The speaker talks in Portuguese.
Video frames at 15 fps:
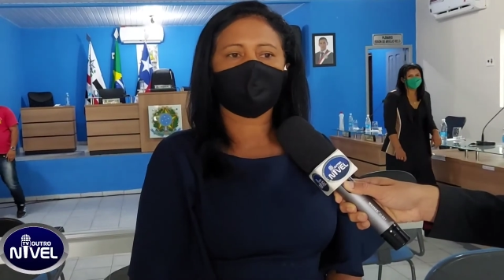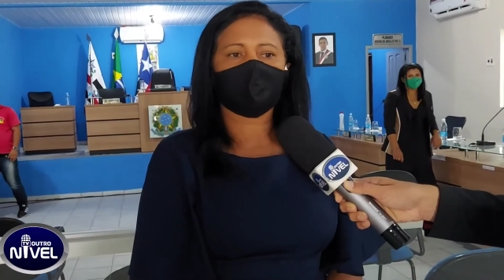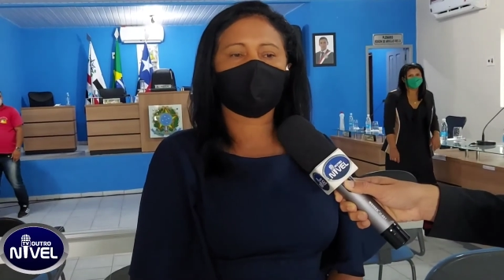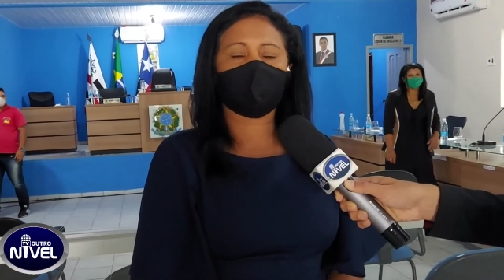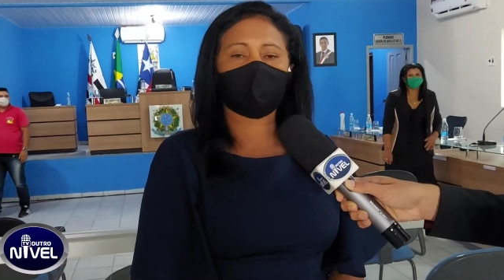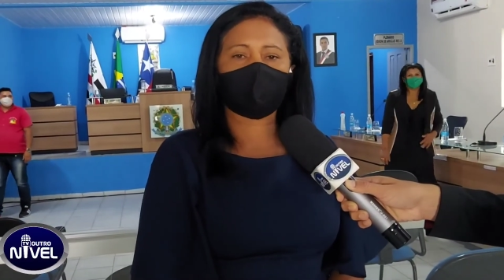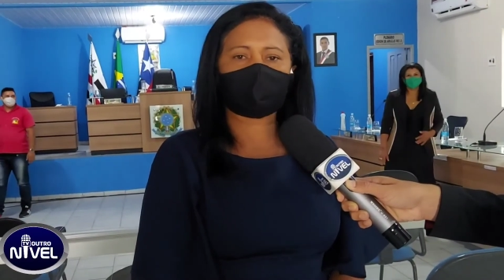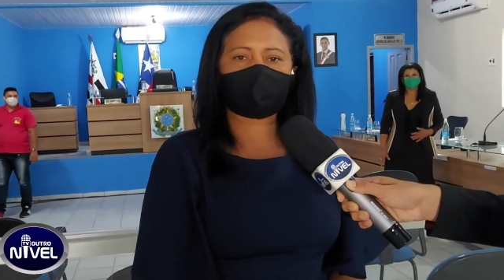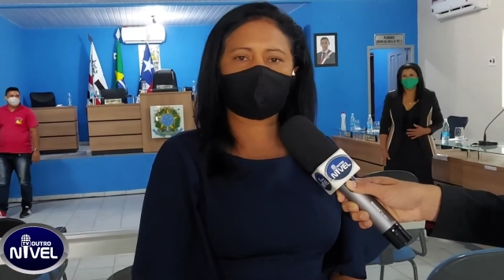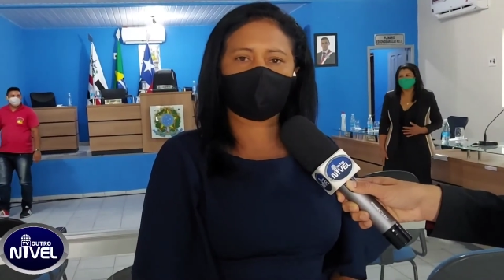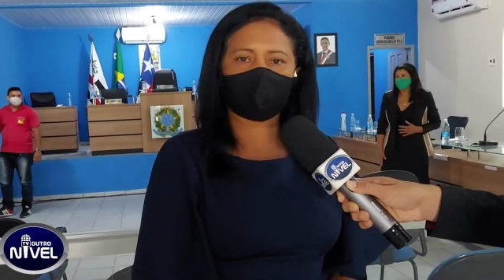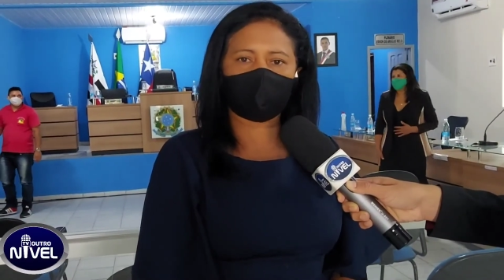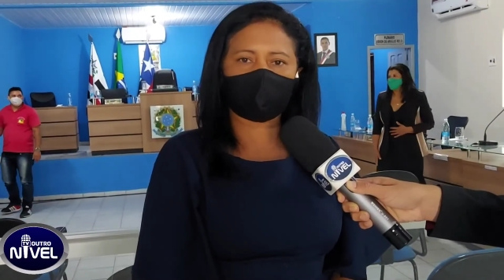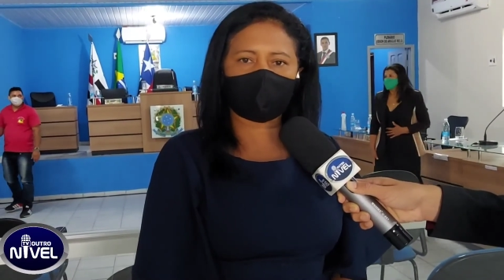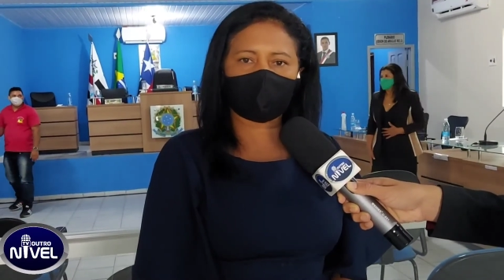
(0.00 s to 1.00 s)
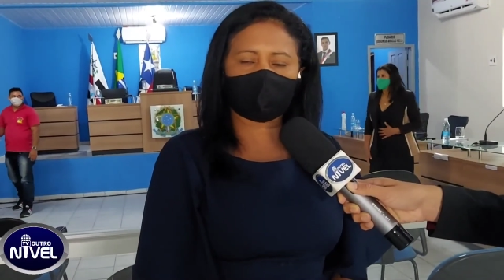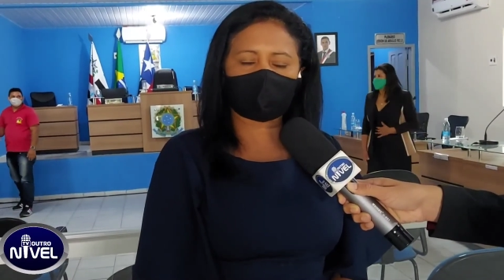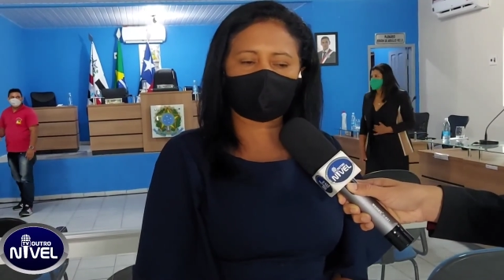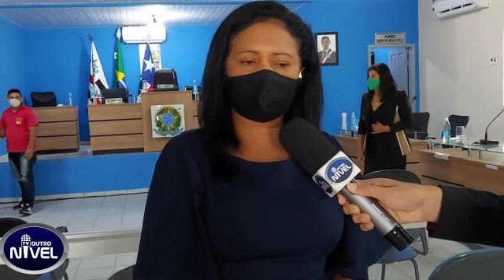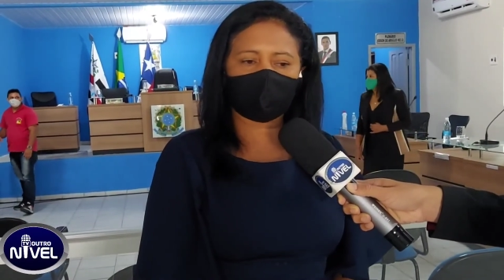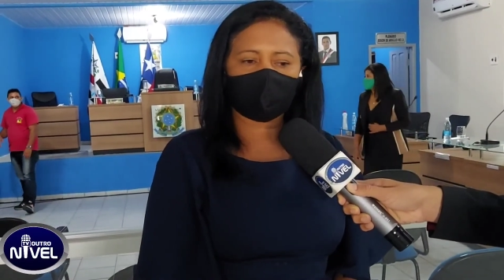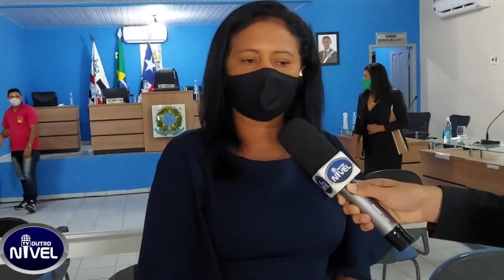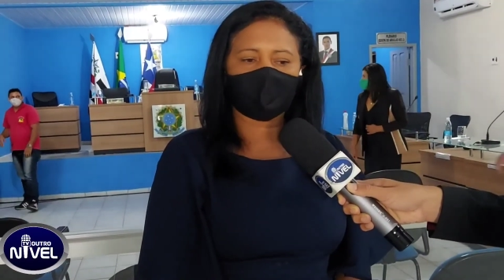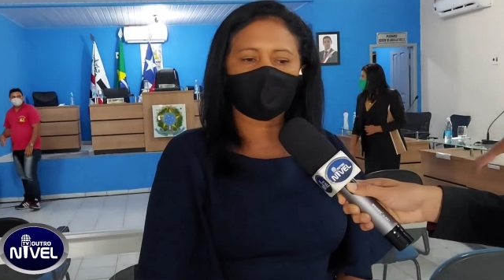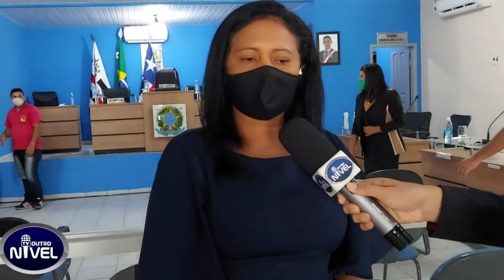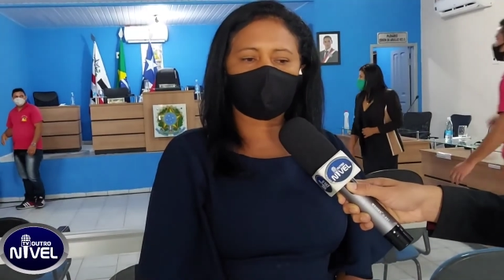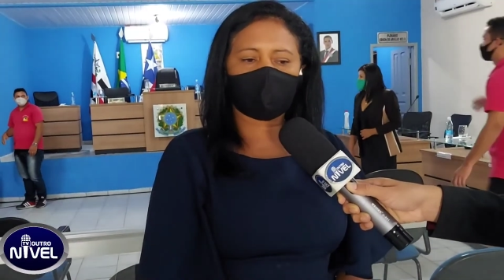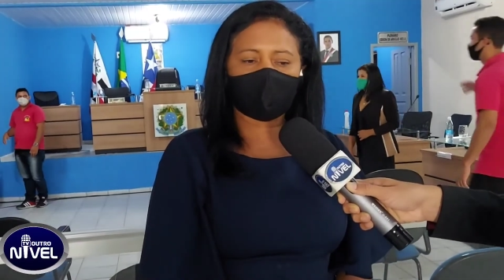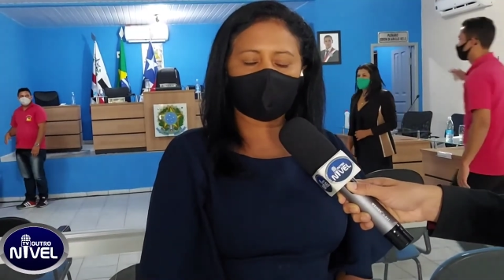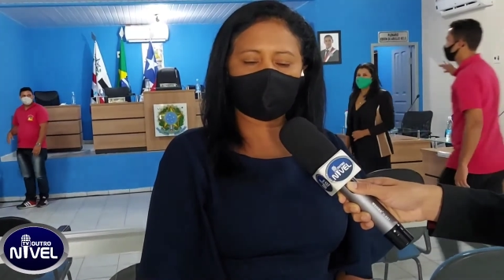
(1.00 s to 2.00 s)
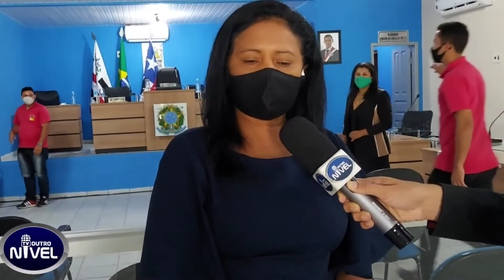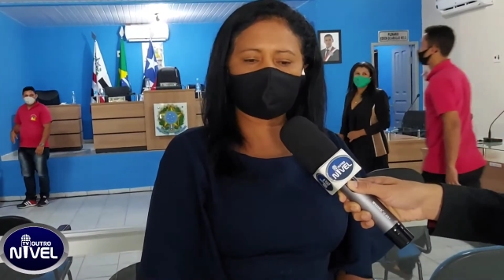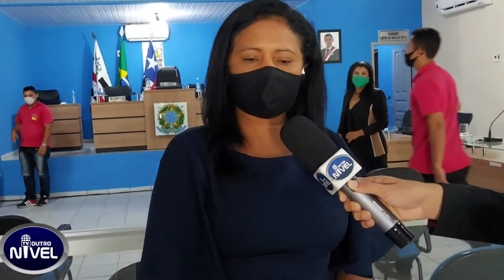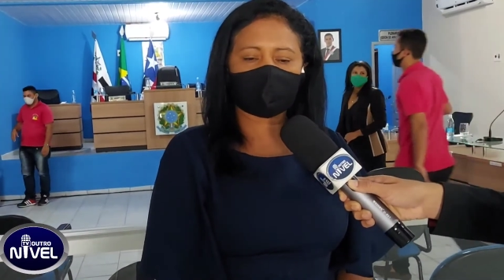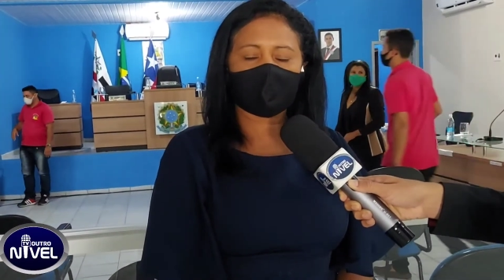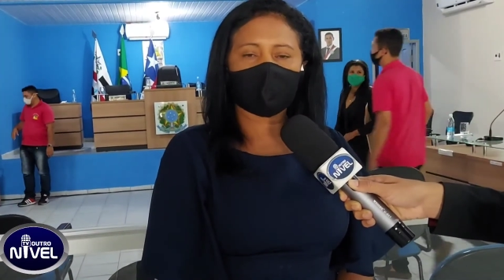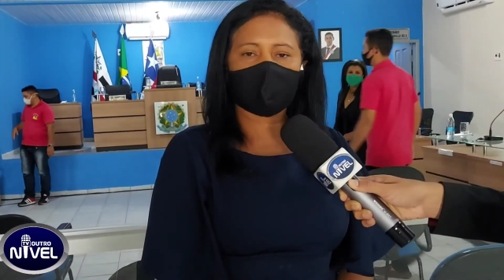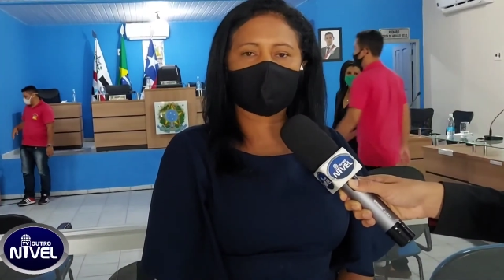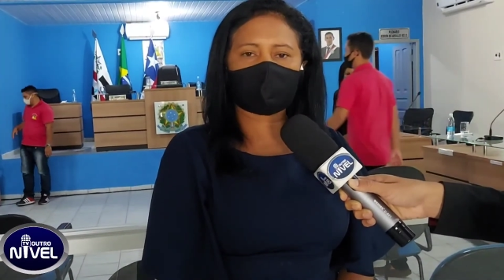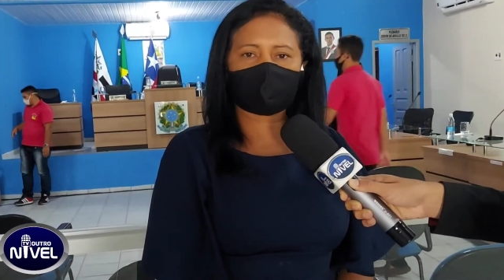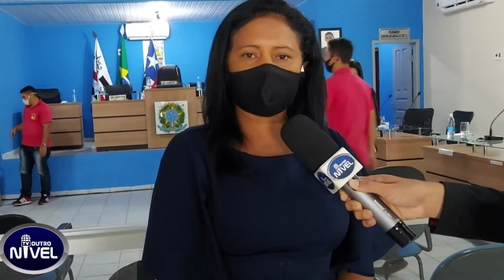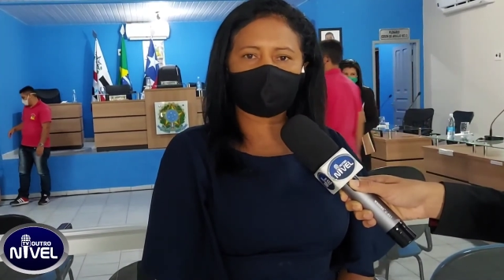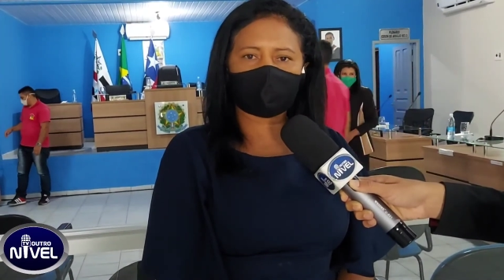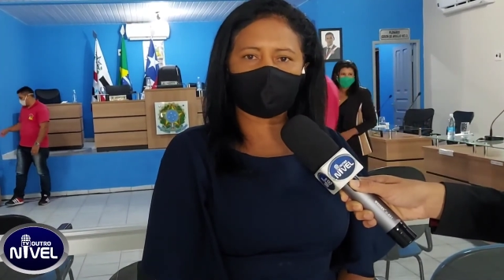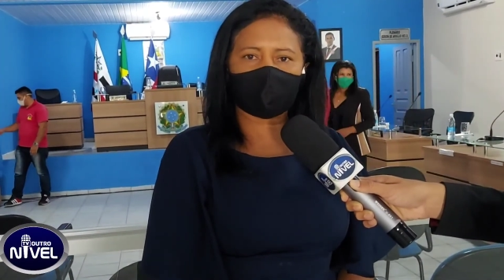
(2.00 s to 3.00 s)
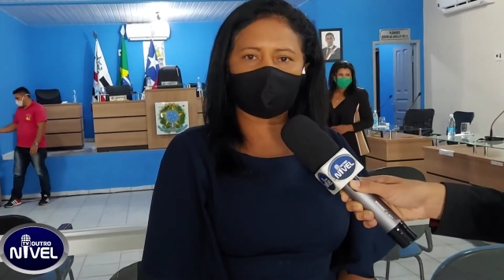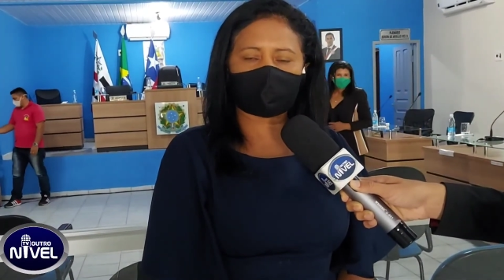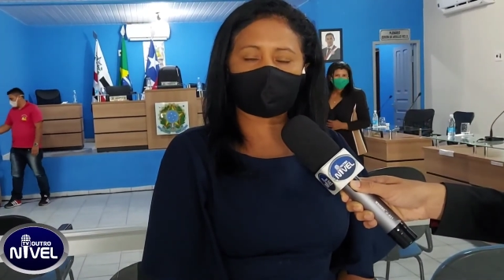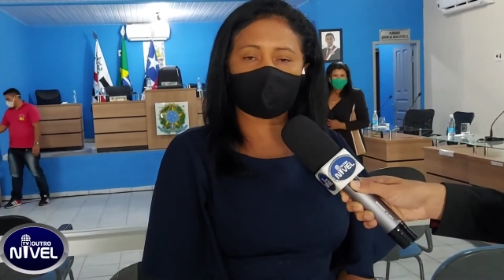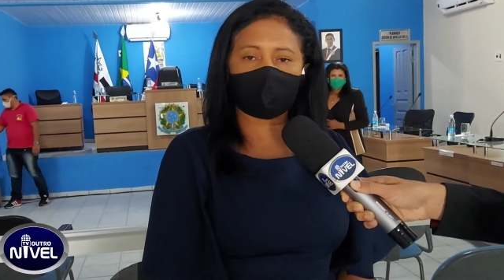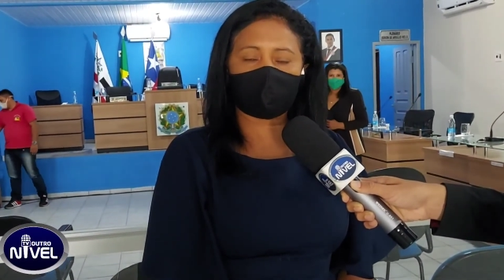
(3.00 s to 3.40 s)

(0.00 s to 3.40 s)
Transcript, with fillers: E pensando nisso, fiz essa indicação.